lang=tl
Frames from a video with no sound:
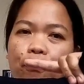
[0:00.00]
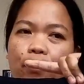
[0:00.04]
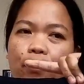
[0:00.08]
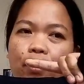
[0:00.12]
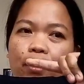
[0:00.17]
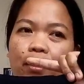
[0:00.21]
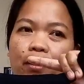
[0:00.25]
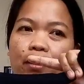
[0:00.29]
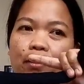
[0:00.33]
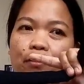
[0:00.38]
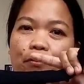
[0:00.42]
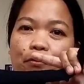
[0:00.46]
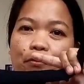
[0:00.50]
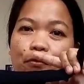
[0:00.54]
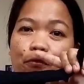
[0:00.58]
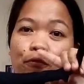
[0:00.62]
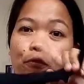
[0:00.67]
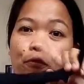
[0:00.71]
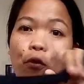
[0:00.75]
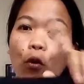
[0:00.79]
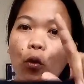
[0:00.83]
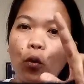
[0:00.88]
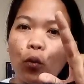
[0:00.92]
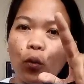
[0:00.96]
uh,
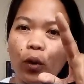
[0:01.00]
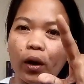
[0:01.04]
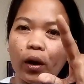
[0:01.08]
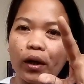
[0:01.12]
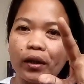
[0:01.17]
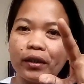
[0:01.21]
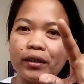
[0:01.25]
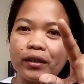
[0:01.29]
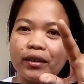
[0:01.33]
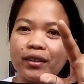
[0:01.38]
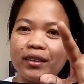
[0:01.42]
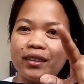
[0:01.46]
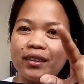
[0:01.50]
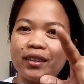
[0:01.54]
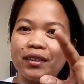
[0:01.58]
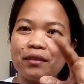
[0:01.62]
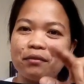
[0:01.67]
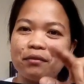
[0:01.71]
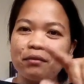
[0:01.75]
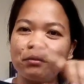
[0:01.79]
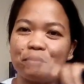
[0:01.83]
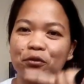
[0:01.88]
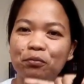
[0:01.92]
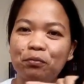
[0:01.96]
forward
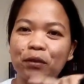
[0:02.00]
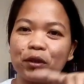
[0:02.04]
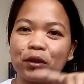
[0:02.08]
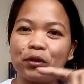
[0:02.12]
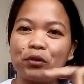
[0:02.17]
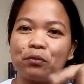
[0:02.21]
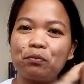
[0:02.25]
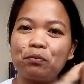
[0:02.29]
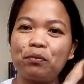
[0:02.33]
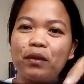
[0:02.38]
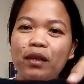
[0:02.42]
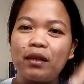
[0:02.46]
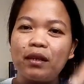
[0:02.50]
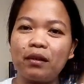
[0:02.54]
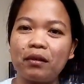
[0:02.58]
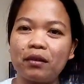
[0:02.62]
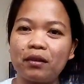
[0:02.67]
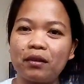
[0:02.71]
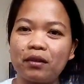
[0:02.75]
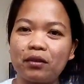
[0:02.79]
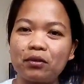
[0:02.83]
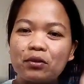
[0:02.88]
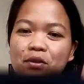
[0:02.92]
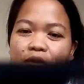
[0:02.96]
patupi
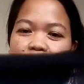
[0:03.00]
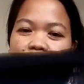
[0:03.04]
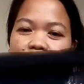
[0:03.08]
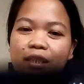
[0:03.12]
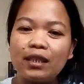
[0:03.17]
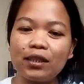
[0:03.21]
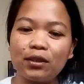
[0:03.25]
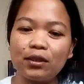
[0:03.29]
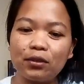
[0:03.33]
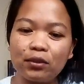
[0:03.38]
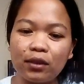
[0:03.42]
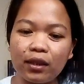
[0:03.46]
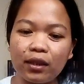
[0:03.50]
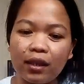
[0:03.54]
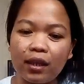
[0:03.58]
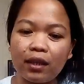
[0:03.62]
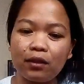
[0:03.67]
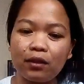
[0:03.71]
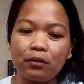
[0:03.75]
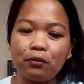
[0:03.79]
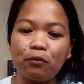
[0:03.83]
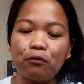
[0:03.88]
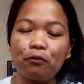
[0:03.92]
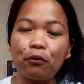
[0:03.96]
kung ganito
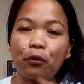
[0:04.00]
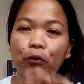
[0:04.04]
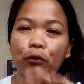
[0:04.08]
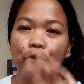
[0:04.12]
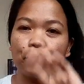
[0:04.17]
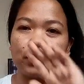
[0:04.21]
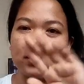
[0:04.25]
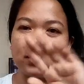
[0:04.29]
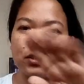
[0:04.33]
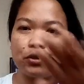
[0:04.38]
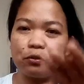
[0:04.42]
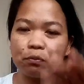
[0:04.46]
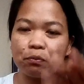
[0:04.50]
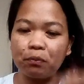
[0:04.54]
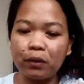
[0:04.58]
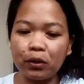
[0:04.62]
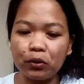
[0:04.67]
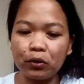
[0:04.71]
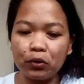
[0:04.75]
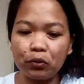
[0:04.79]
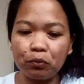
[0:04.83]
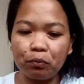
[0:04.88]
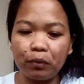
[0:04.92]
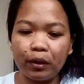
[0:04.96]
nakaano forward yung
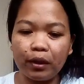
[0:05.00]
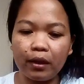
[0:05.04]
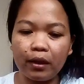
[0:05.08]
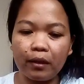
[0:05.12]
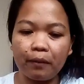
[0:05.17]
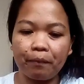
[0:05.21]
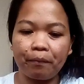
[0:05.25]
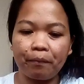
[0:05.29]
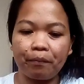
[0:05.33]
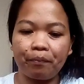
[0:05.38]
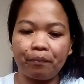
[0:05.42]
pagtupi